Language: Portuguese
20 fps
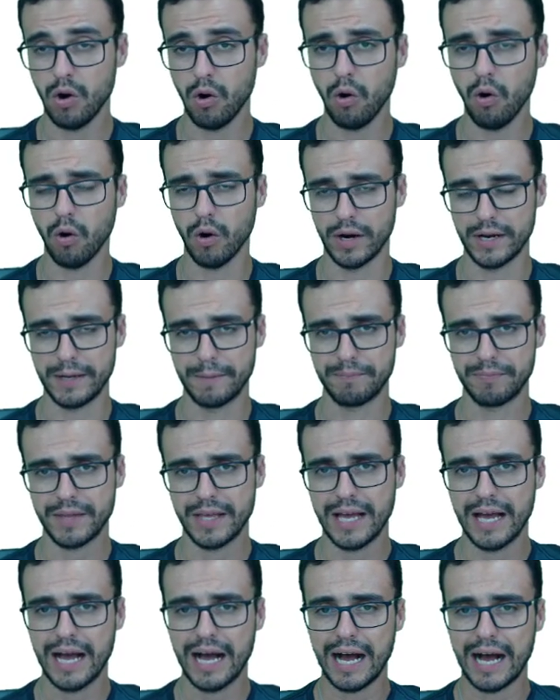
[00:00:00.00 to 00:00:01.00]
Olha,
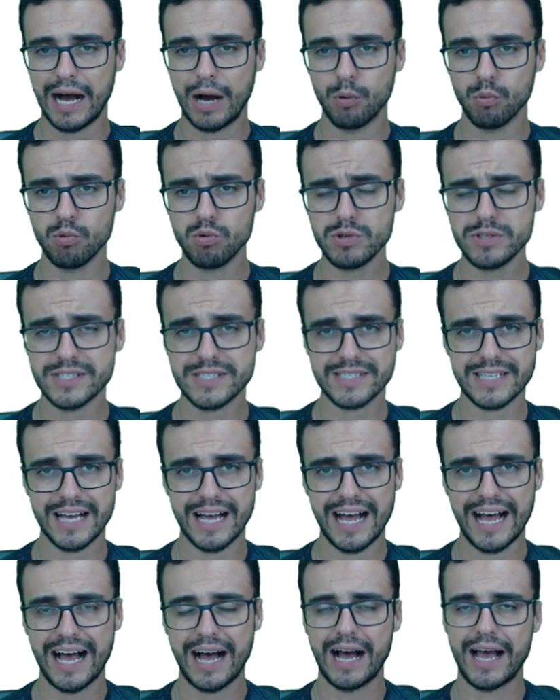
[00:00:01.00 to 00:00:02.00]

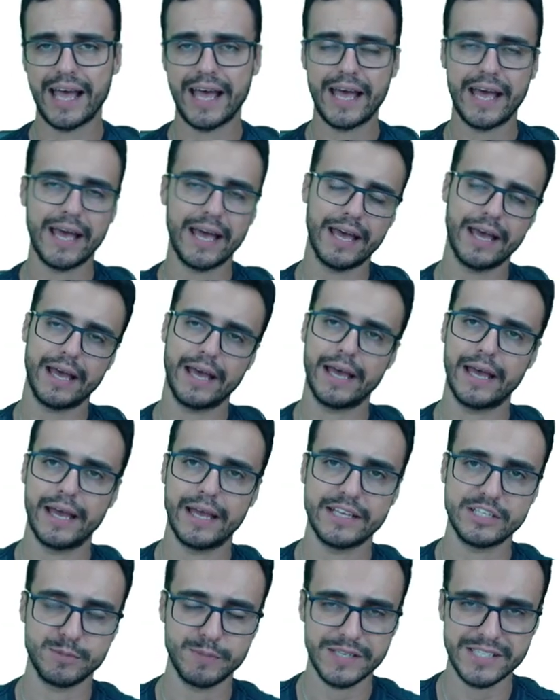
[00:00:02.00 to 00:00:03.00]
os
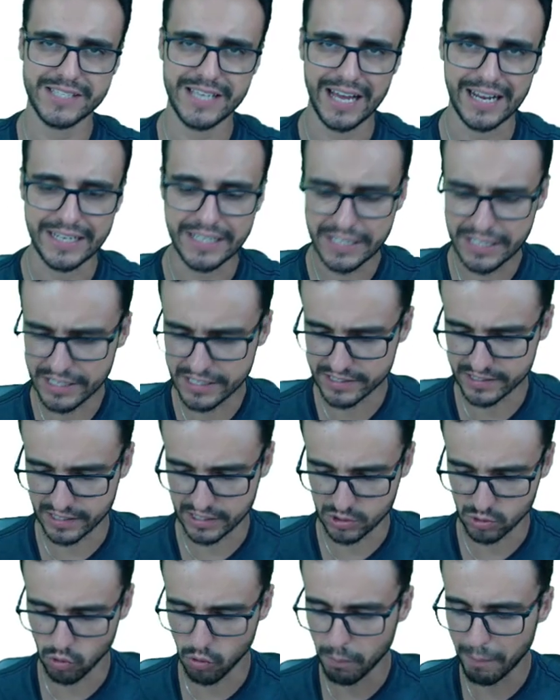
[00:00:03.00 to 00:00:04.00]
é,
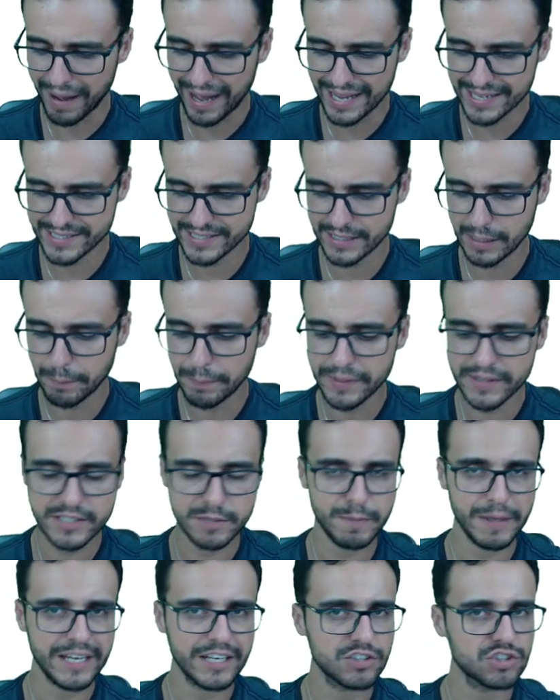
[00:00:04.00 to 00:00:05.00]
especialistas, com base na
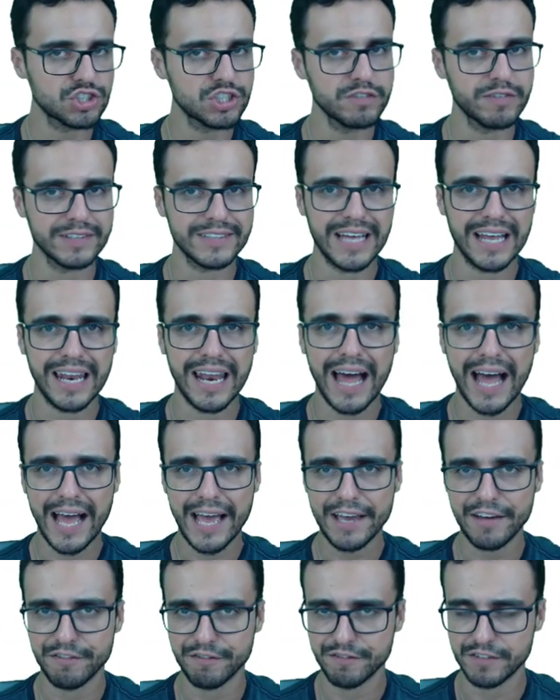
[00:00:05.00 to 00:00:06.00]
perspectiva da
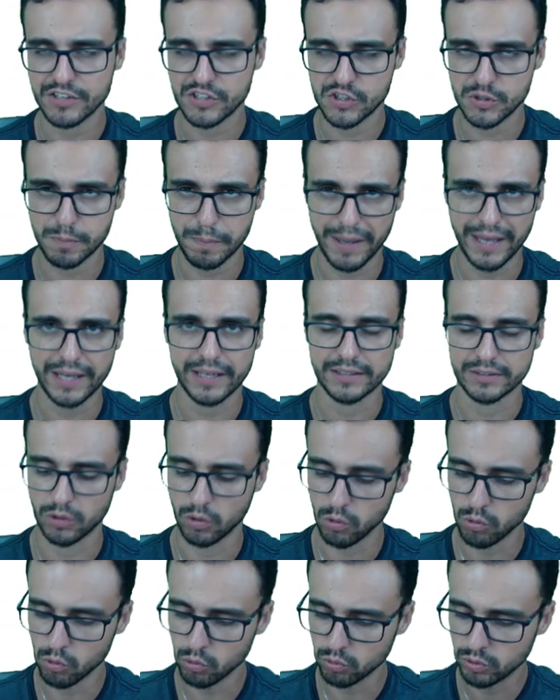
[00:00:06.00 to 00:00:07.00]
lifespan
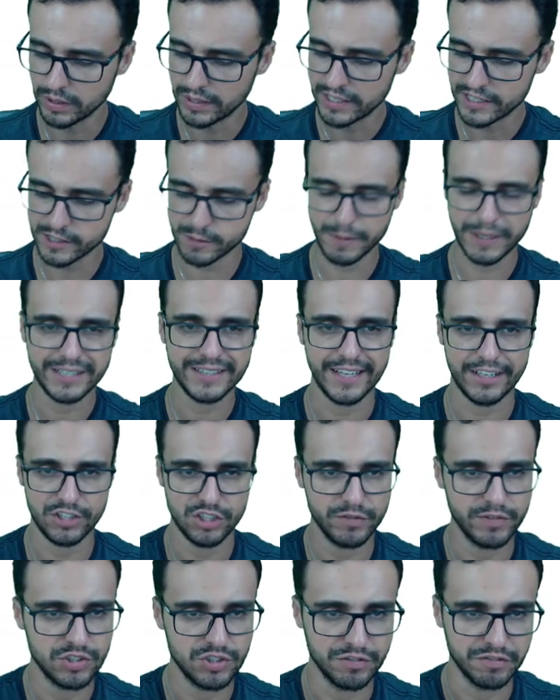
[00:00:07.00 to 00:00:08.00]
ou
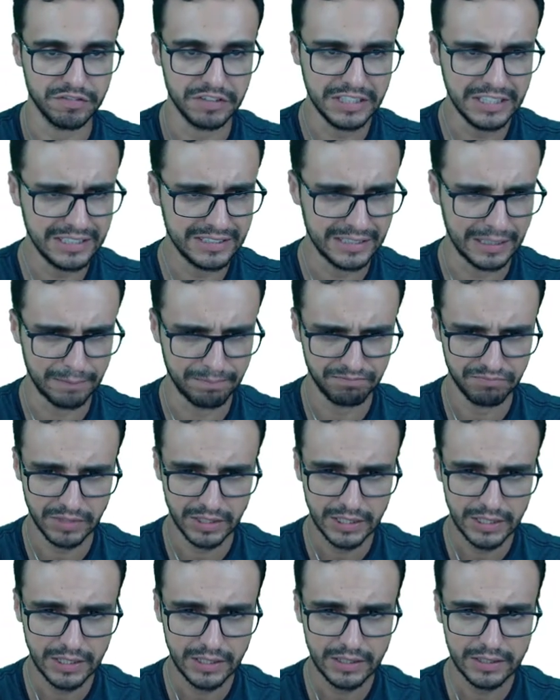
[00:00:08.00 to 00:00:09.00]
expectativa de vida,
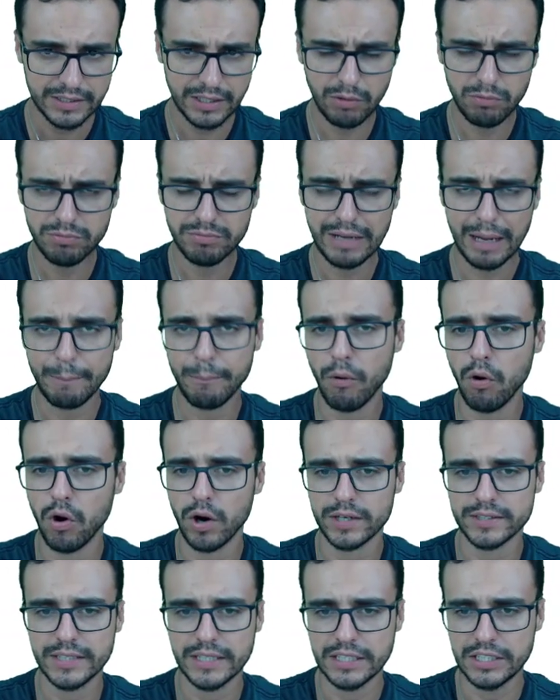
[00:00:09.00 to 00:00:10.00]
não
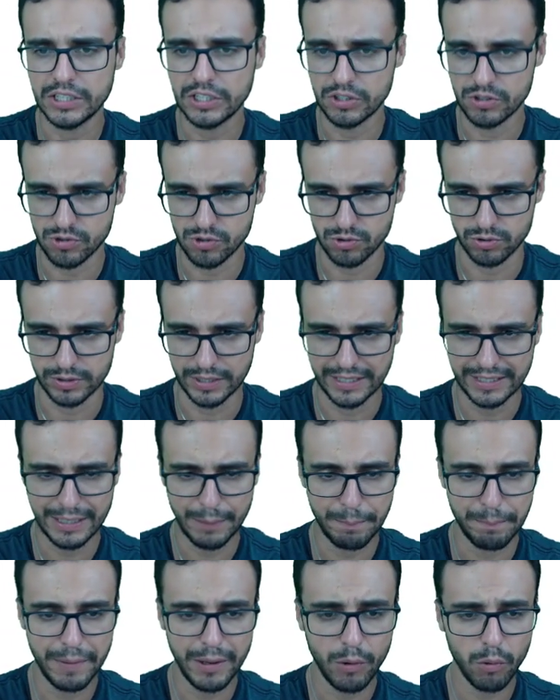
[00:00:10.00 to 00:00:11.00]
aborda isso, né?
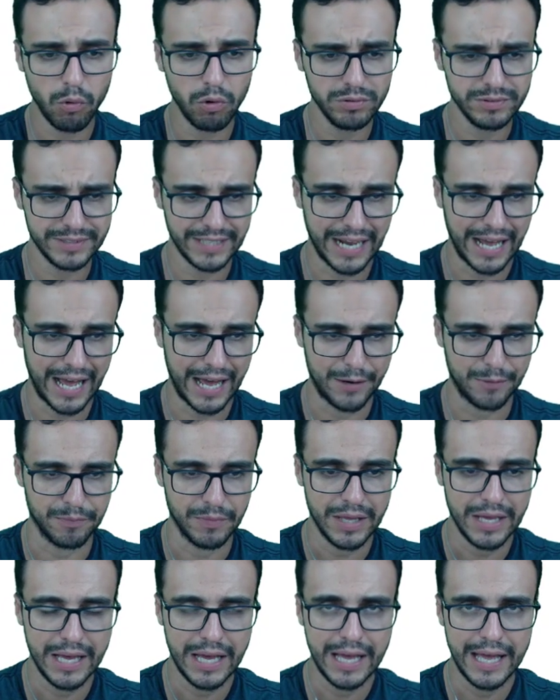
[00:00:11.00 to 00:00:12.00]
pelo contrário,
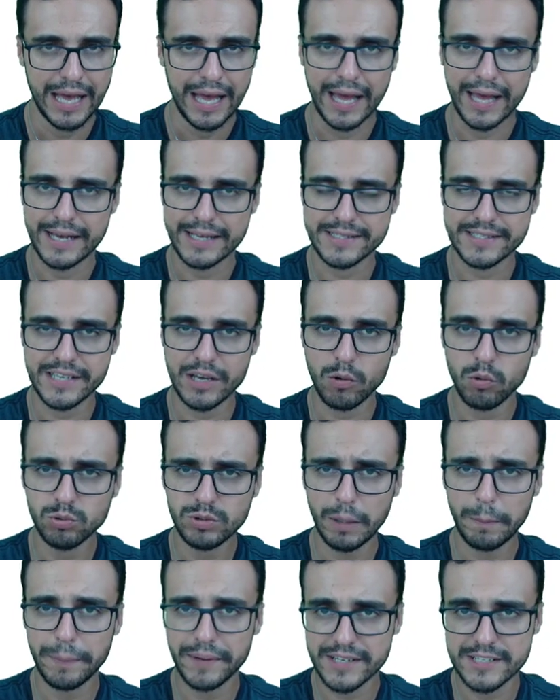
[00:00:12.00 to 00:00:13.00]
é,
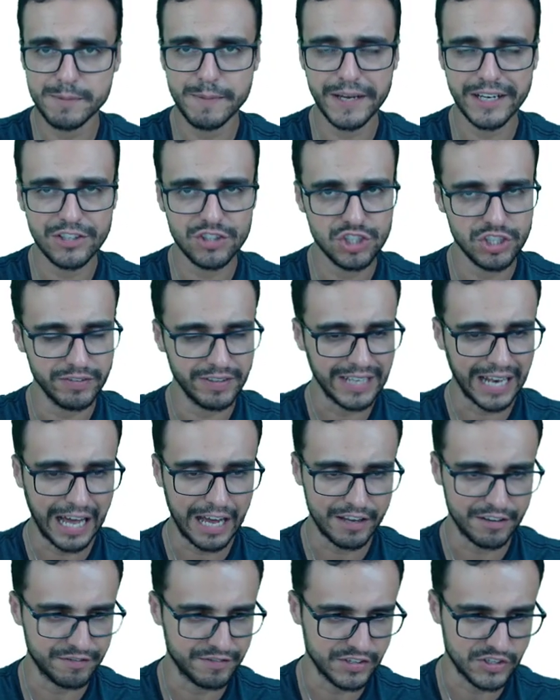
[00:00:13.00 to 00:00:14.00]
segundo a perspectiva
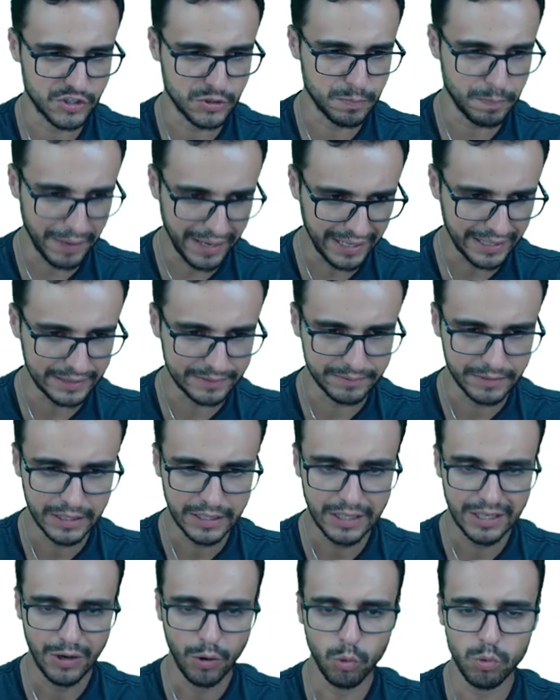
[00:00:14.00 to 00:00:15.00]
lifespan,
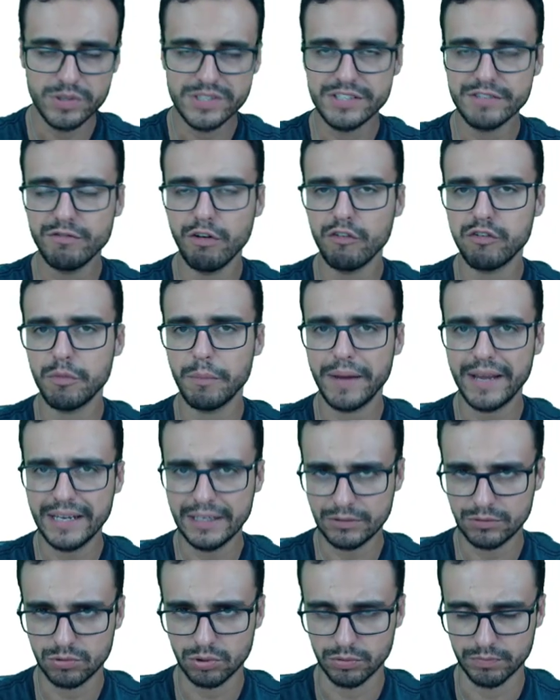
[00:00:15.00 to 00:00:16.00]
o
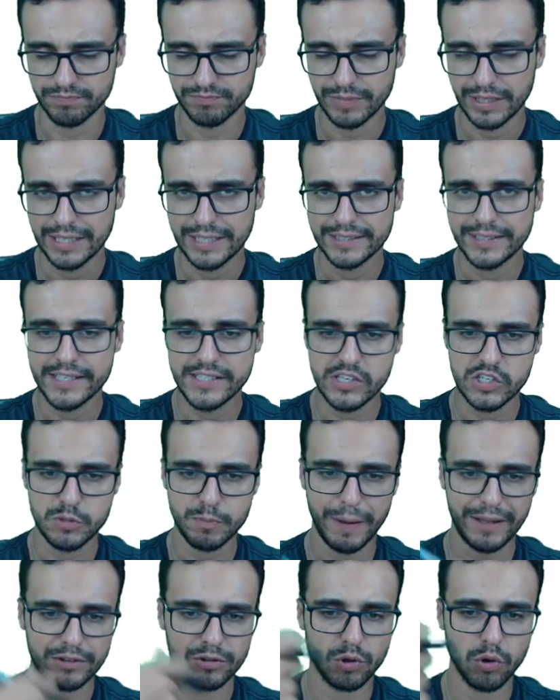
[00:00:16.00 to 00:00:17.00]
desenvolvimento desses
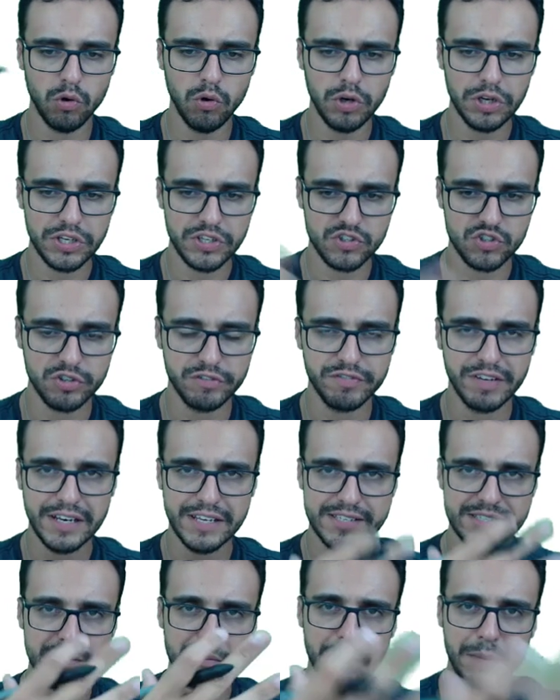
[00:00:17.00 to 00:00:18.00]
padrões de
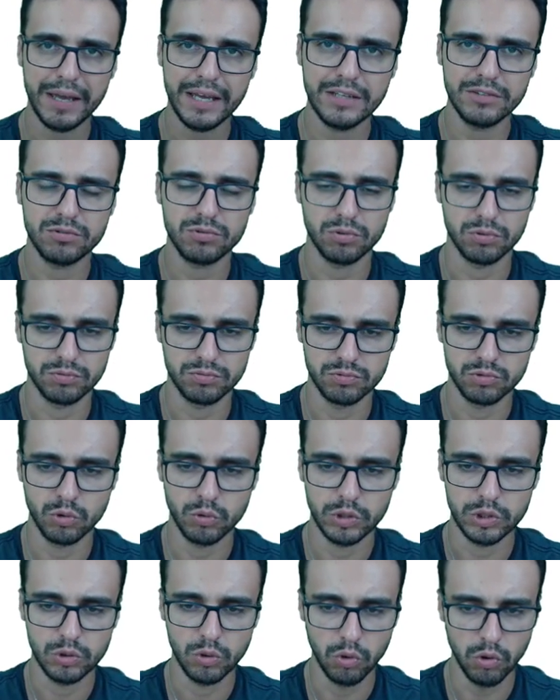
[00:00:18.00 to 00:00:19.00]
envelhecimento
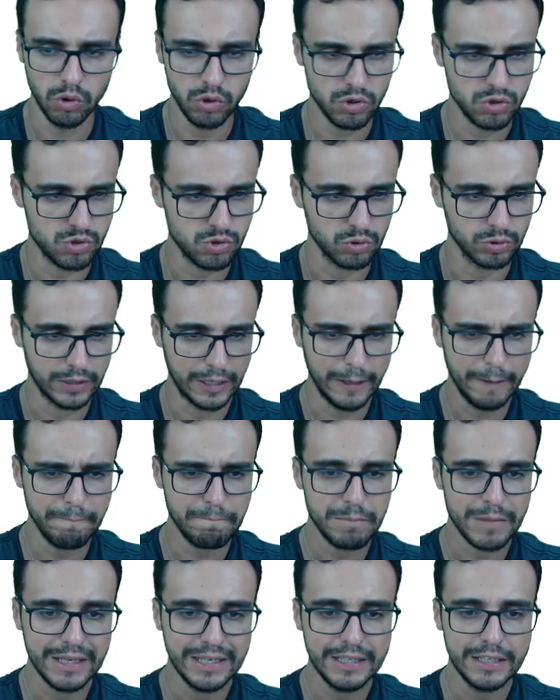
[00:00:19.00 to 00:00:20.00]
do idoso
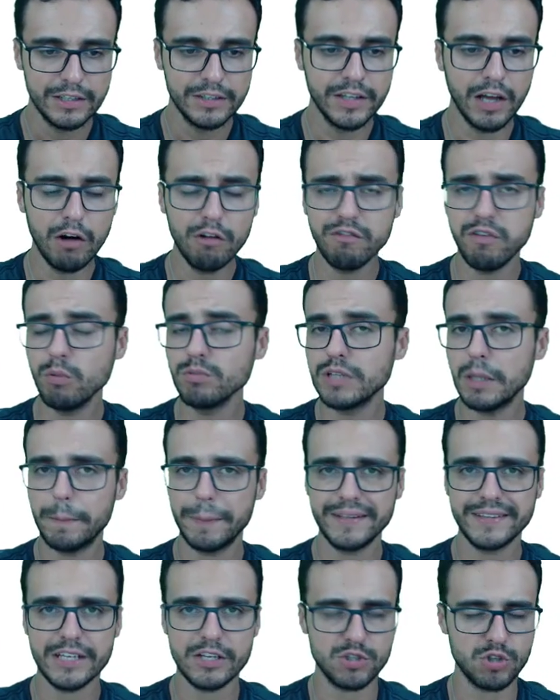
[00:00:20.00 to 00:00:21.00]
né, não vão
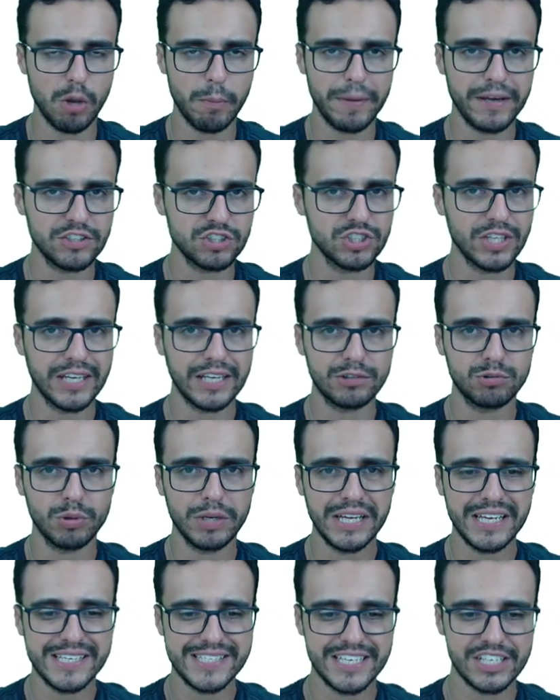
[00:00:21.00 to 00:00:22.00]
depender somente da
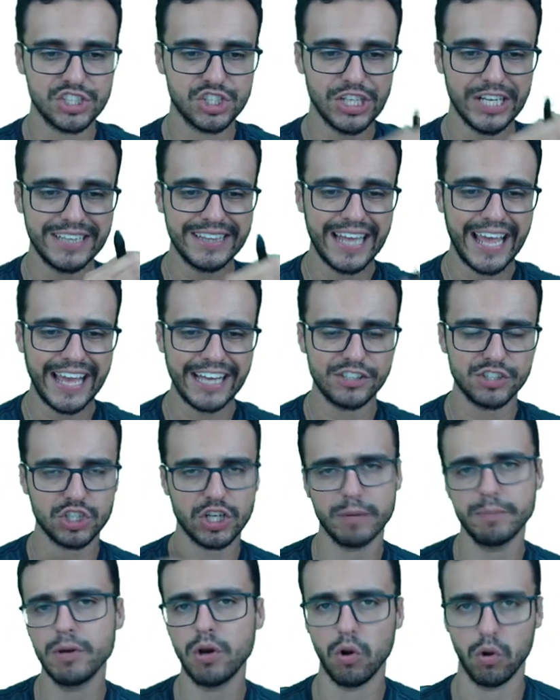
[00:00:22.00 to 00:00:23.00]
natureza
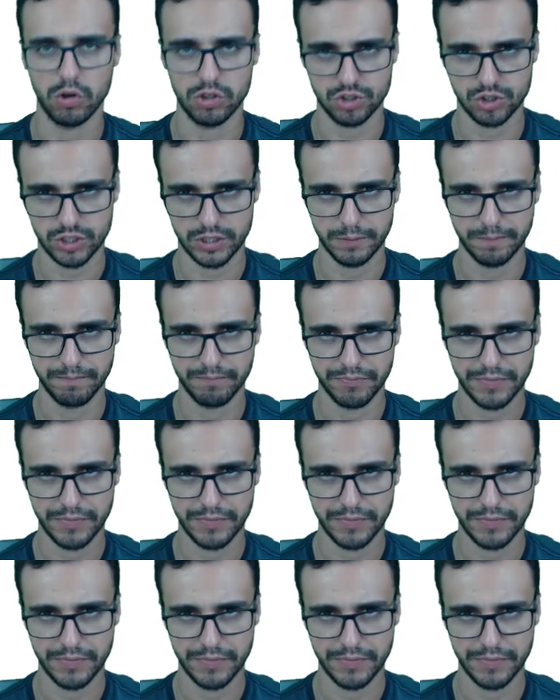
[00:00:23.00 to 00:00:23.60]
genética biológica,